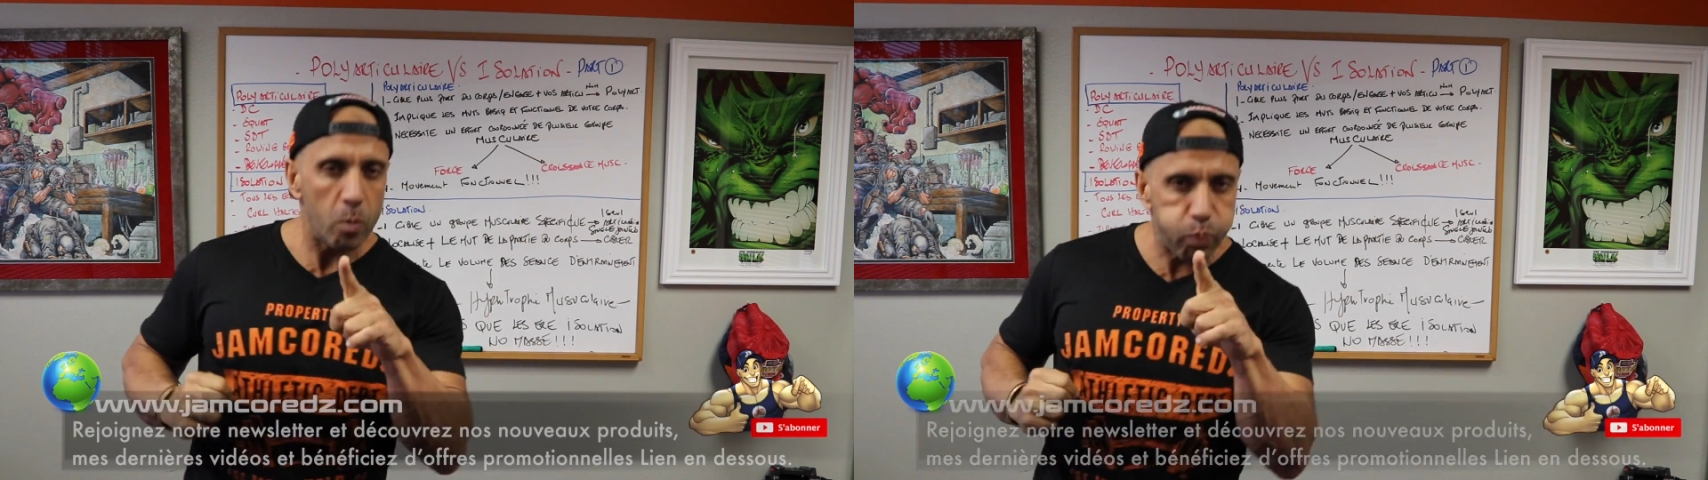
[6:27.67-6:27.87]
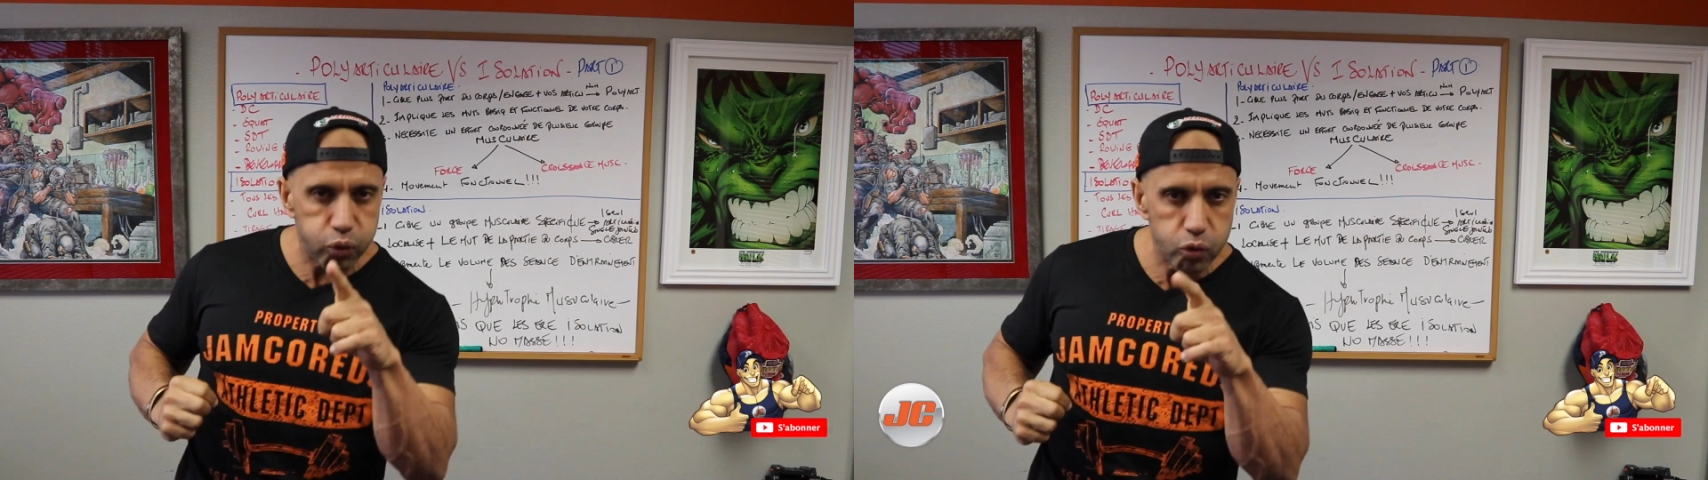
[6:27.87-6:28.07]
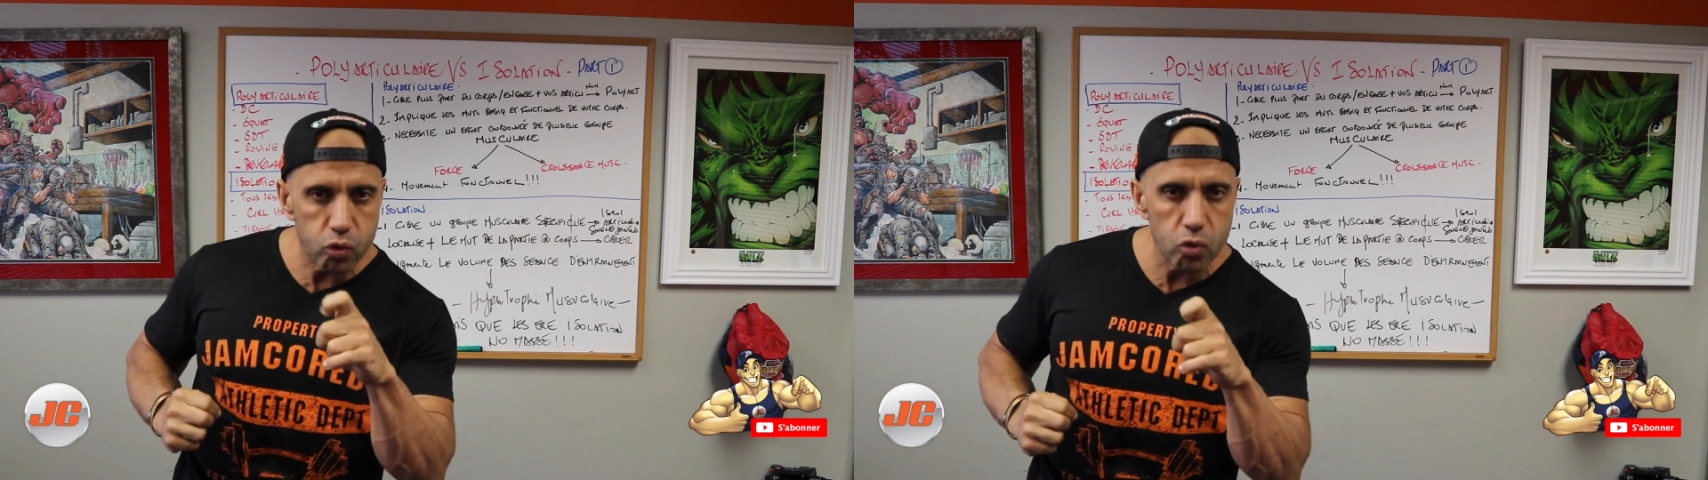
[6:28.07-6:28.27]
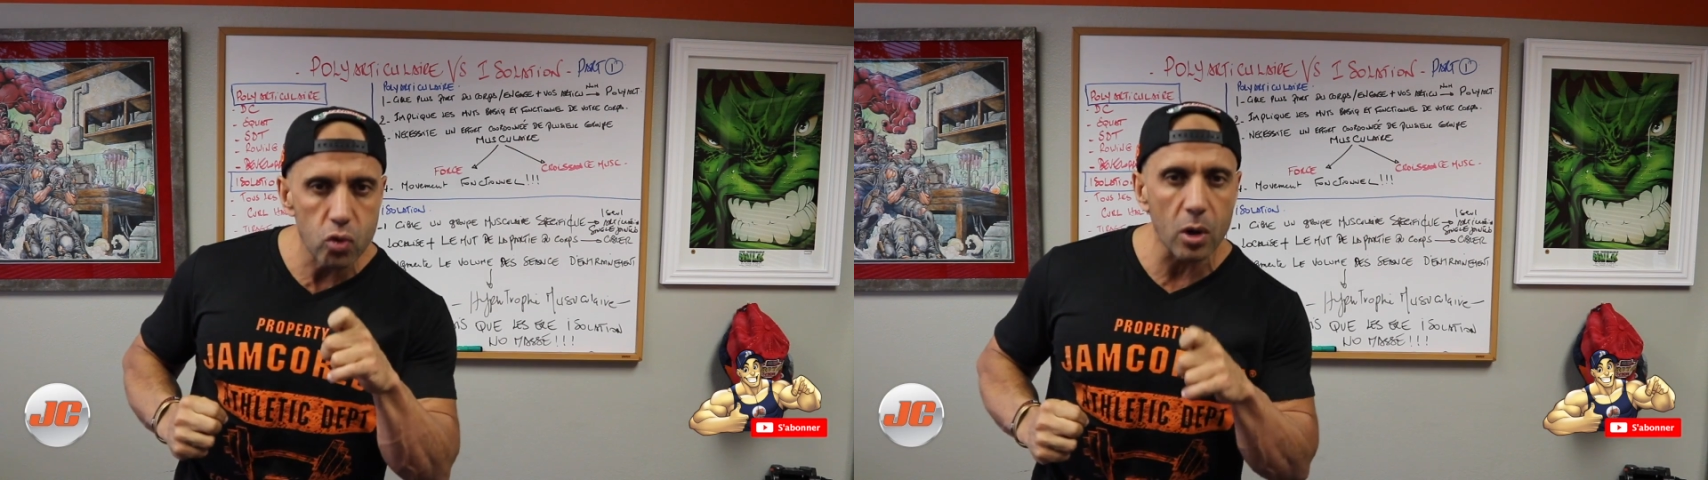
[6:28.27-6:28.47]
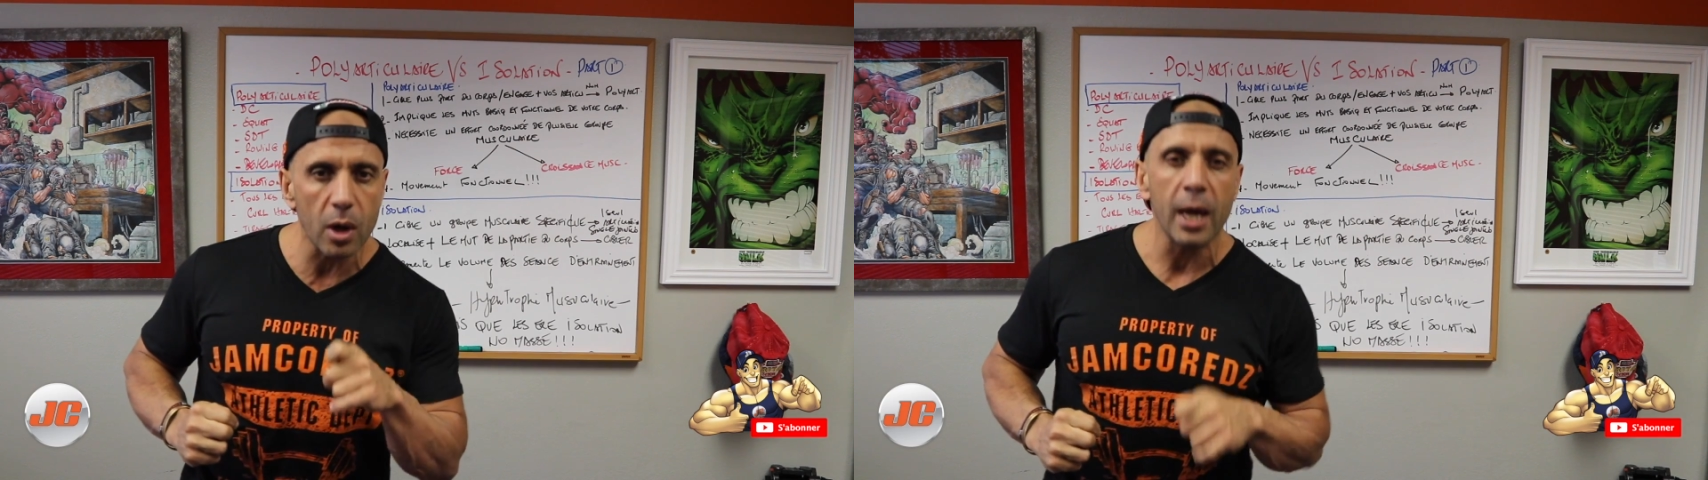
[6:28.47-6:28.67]

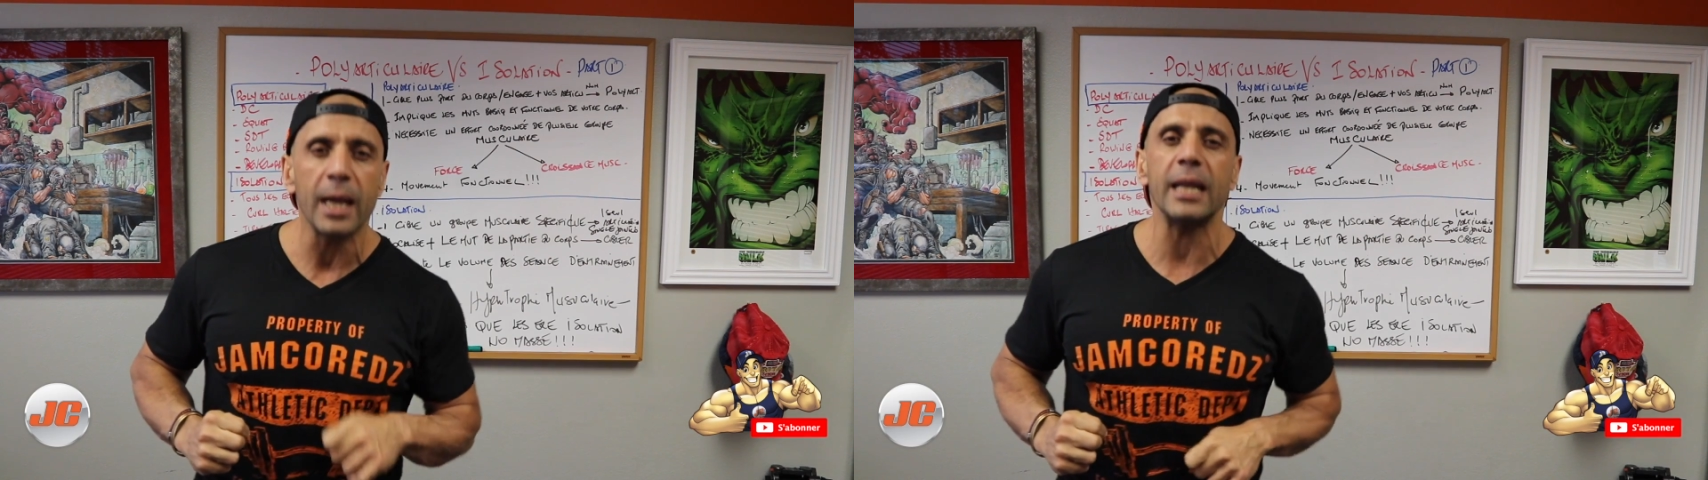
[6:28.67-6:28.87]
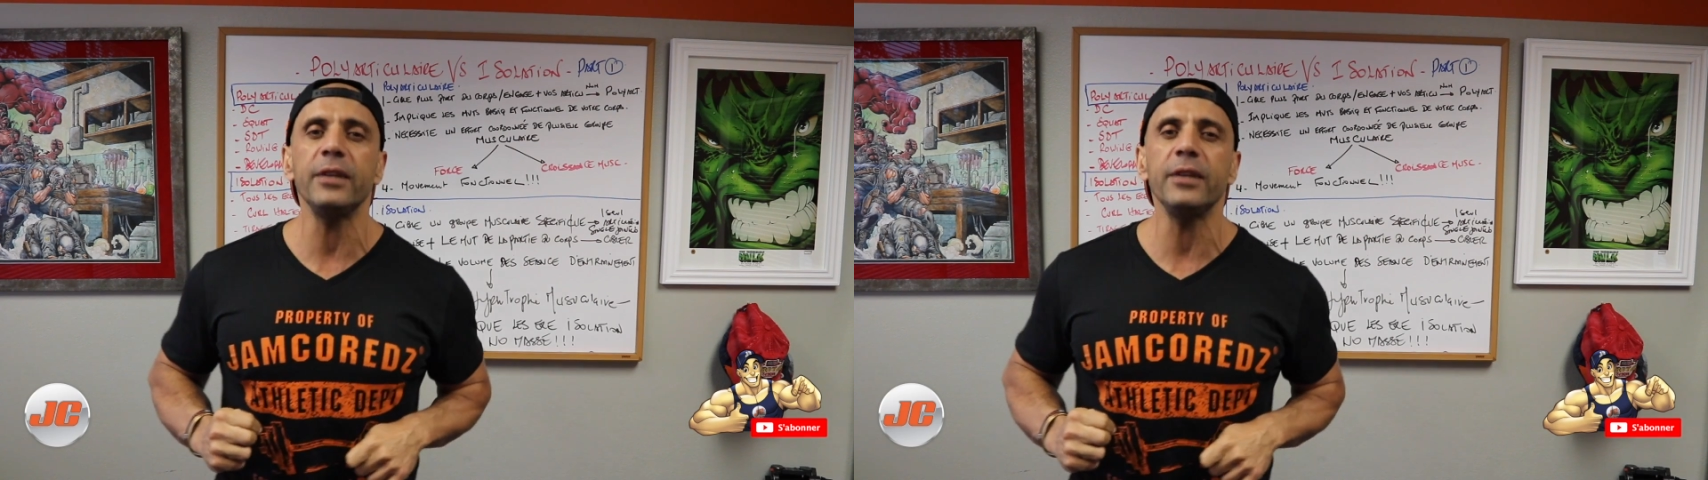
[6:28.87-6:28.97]
pour la